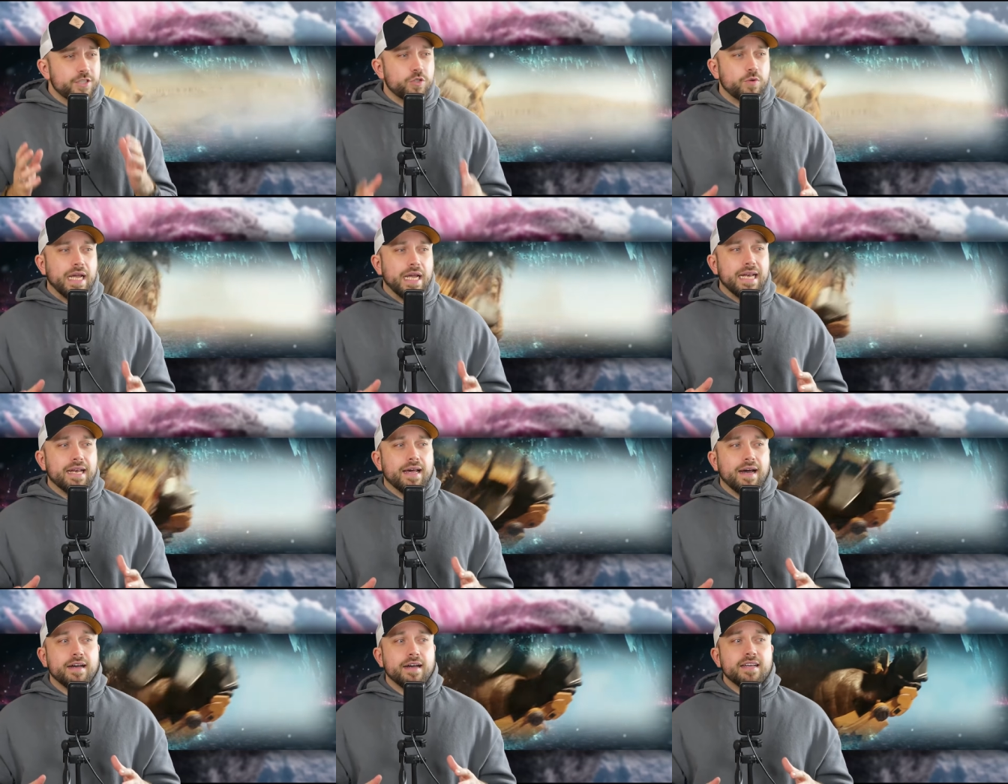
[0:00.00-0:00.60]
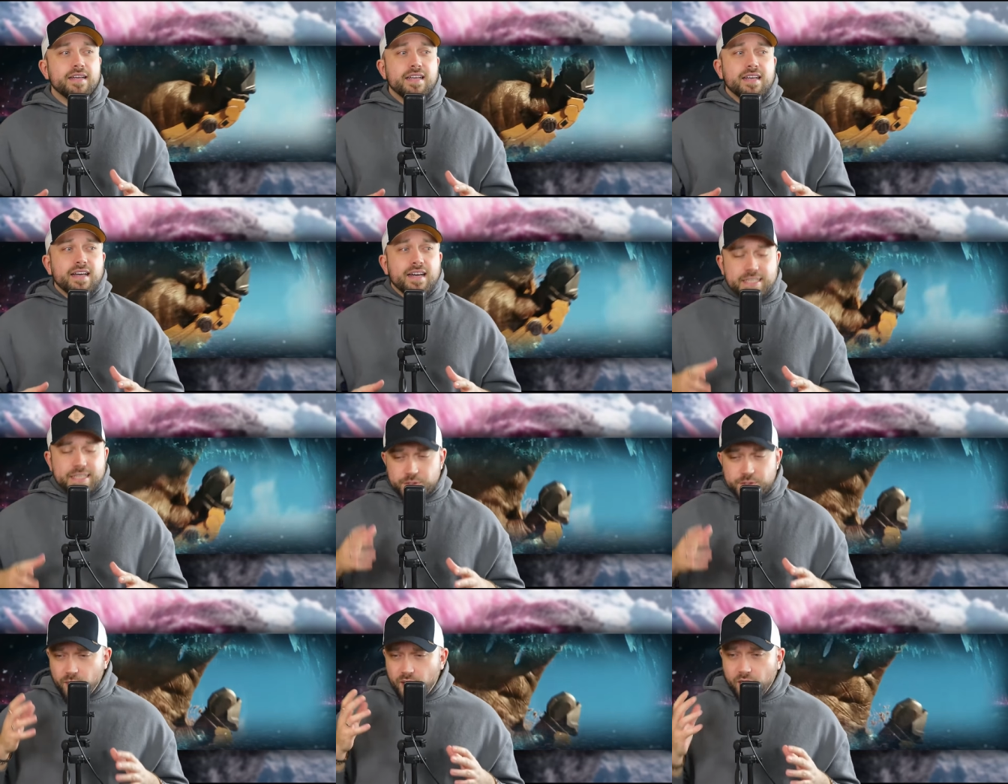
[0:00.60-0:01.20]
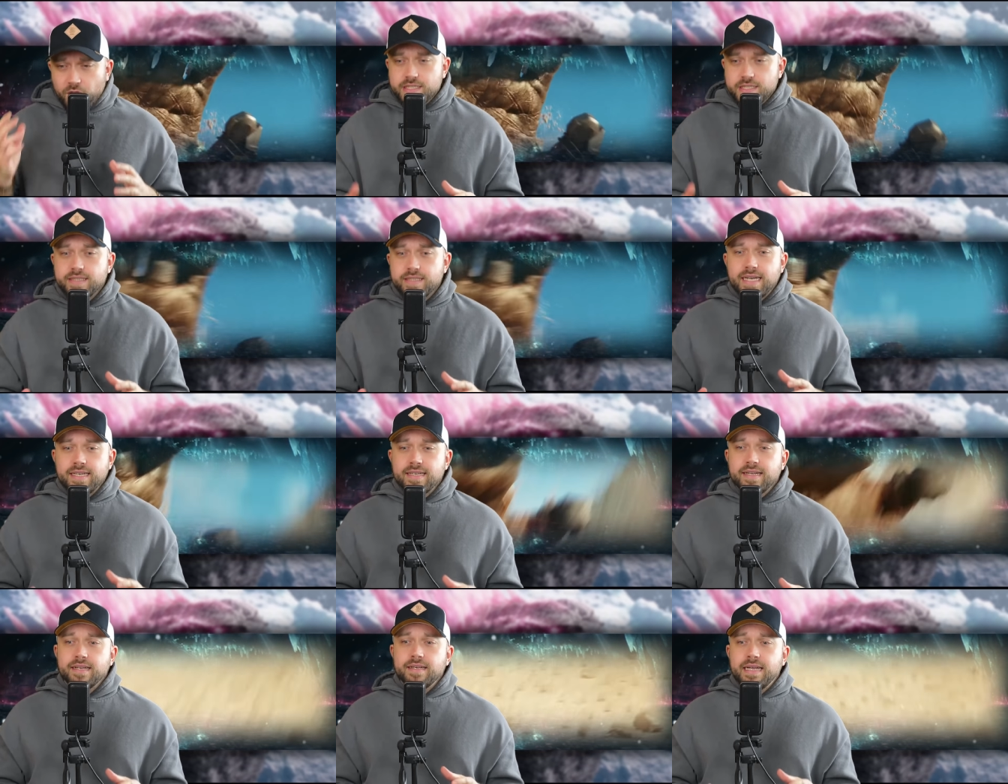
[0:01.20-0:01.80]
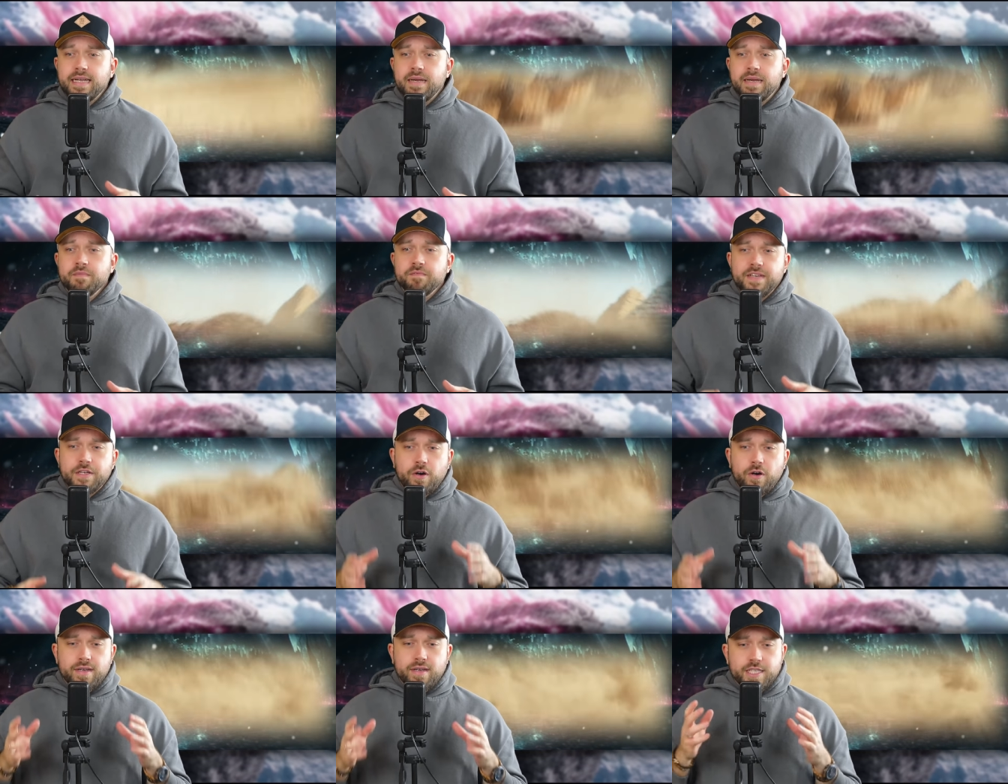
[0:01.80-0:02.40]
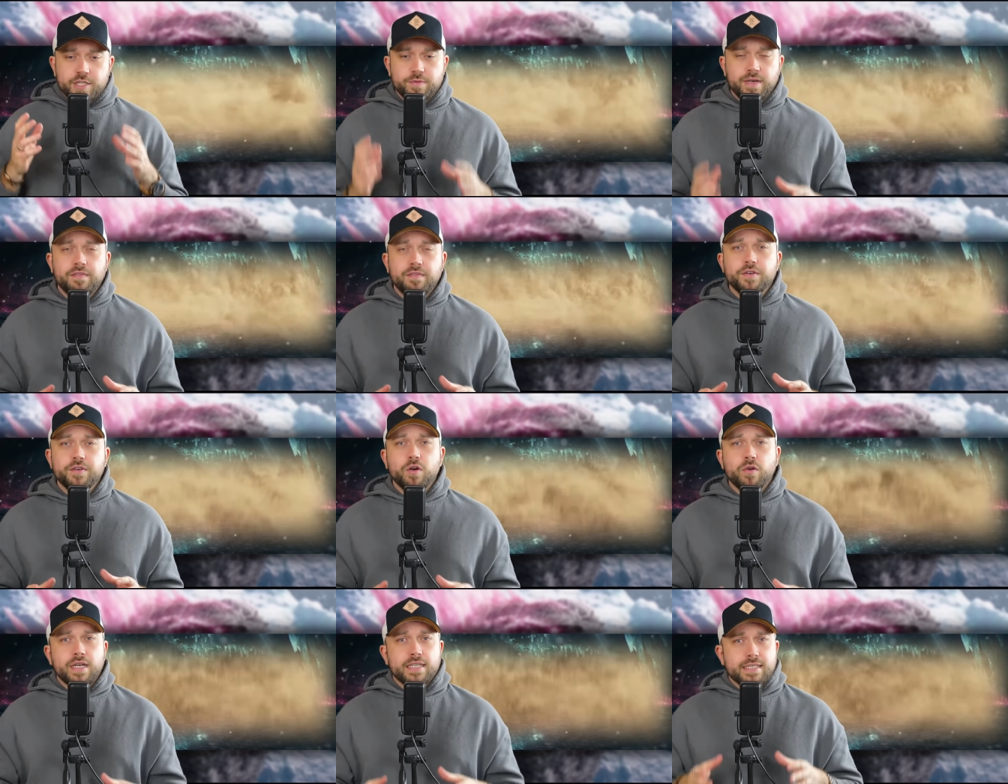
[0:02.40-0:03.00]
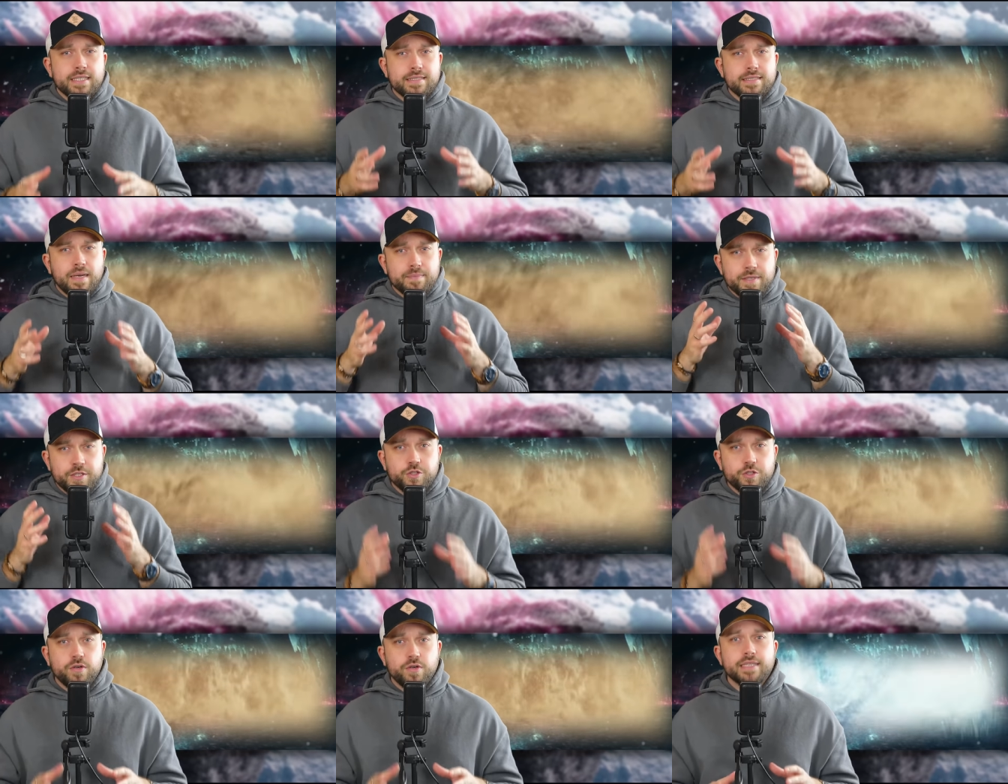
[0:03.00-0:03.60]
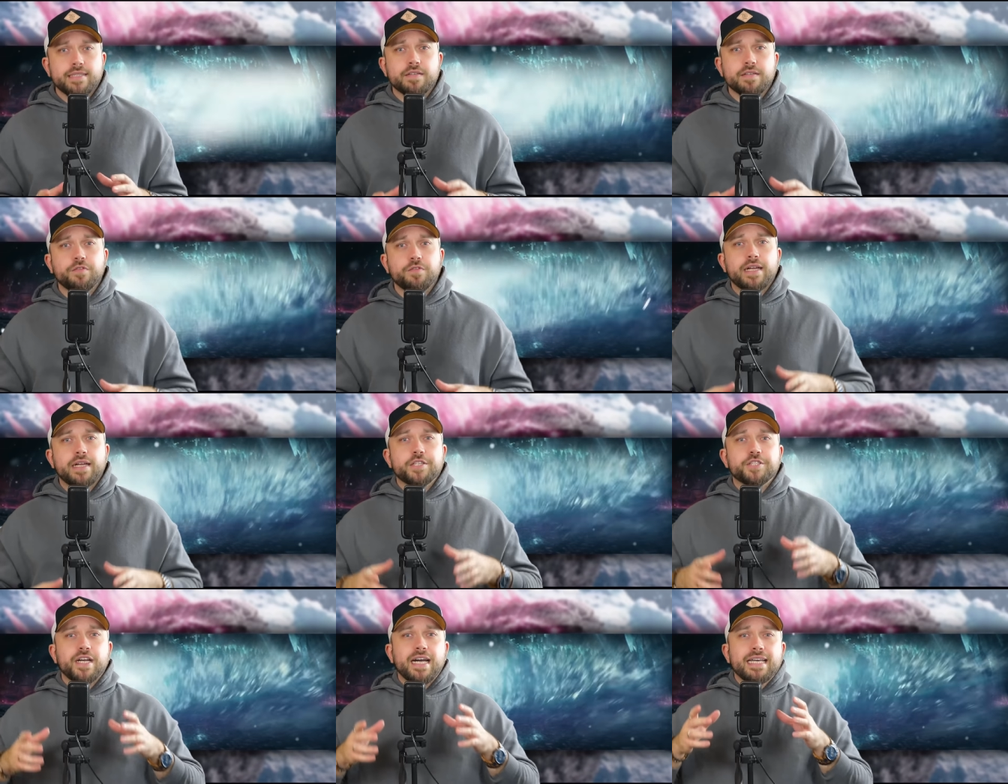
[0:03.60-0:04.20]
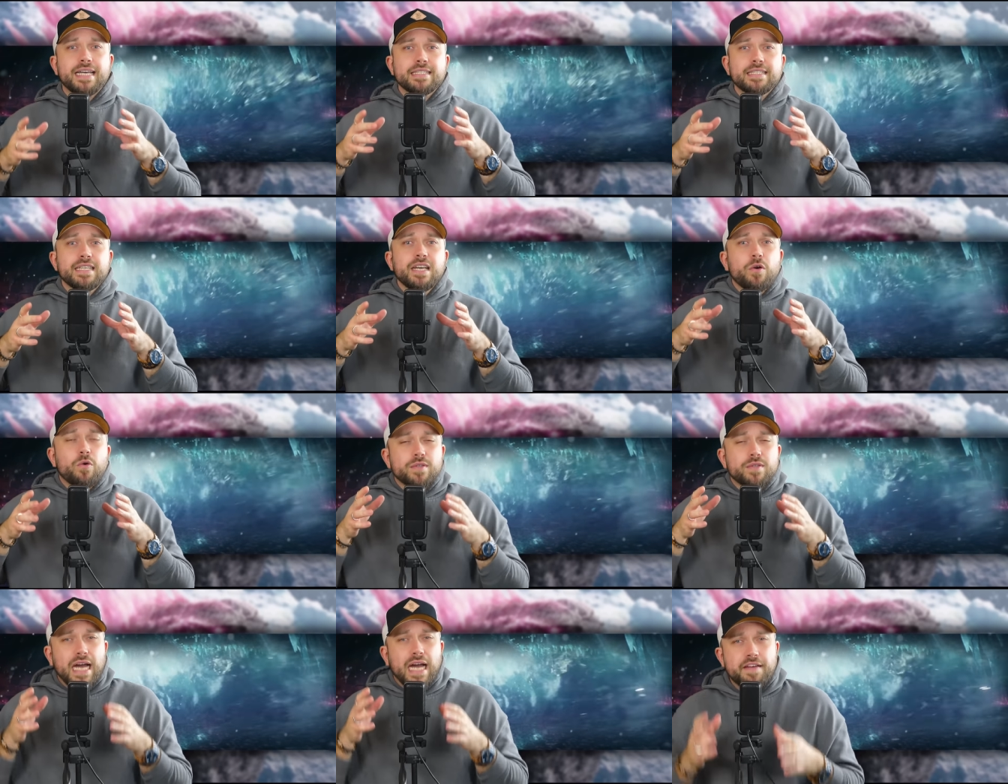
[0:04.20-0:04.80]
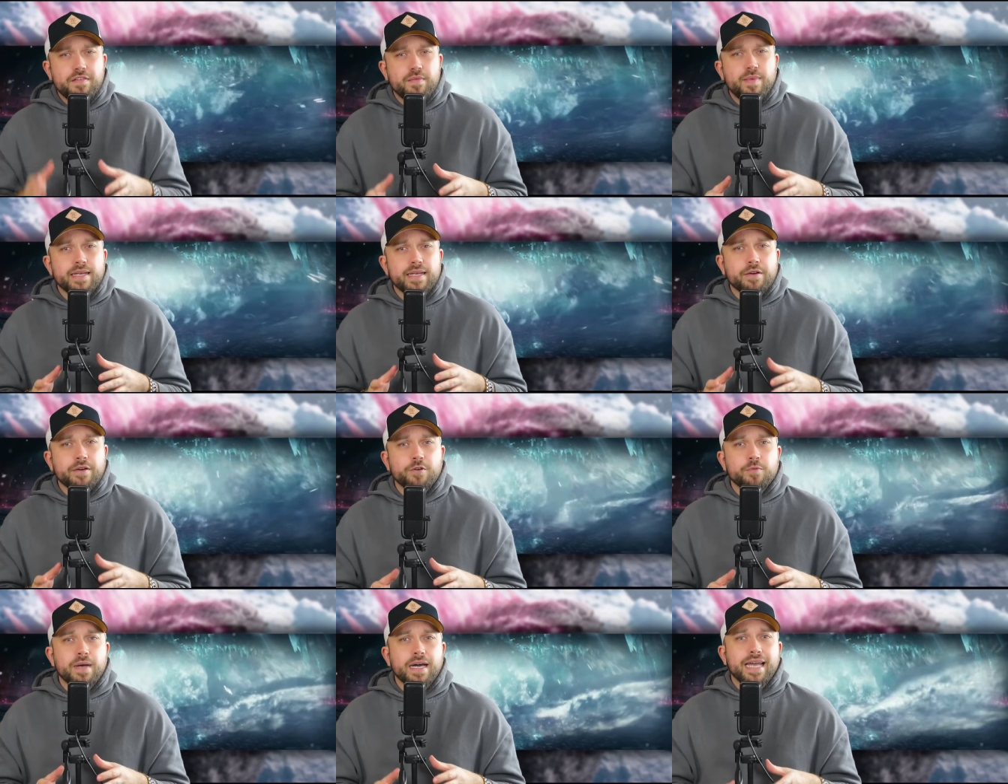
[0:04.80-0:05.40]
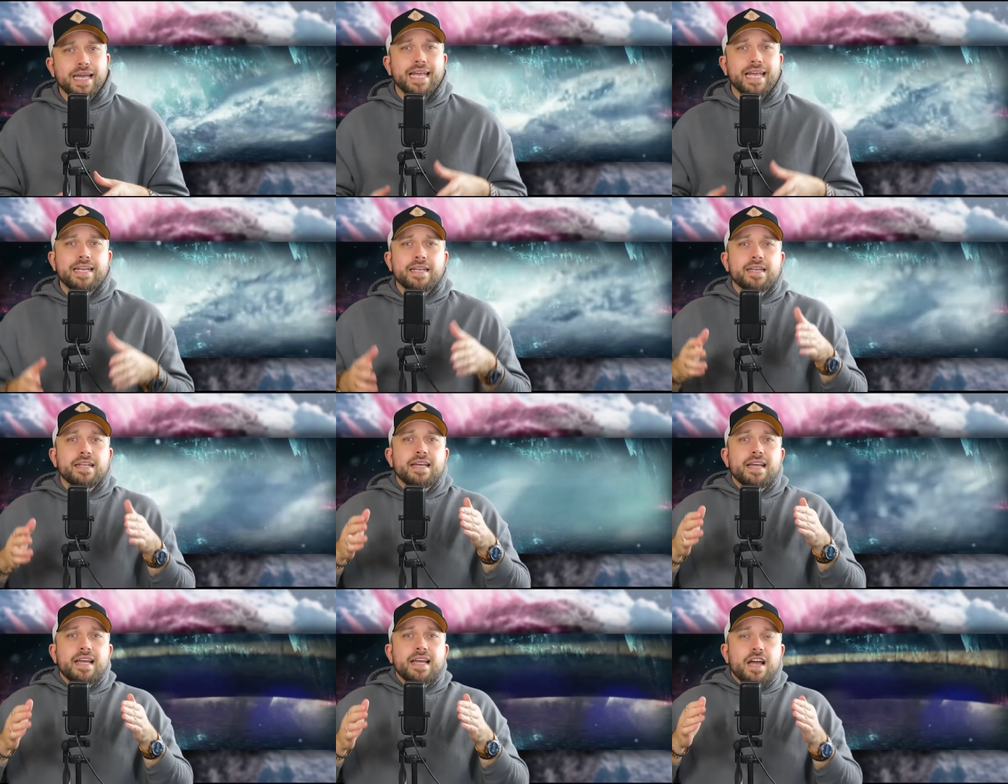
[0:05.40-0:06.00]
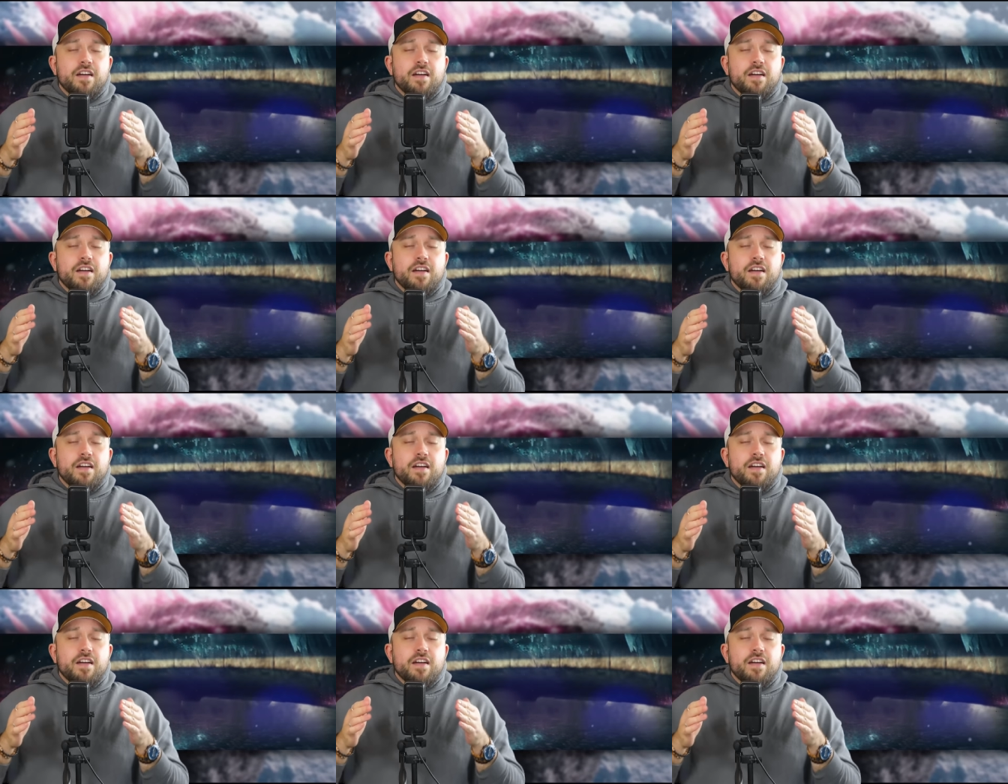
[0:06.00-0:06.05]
Trailer so auseinandernehmen wie Colin Trevorrow das gesamte Jurassic-Franchise und einfach mal darüber reden,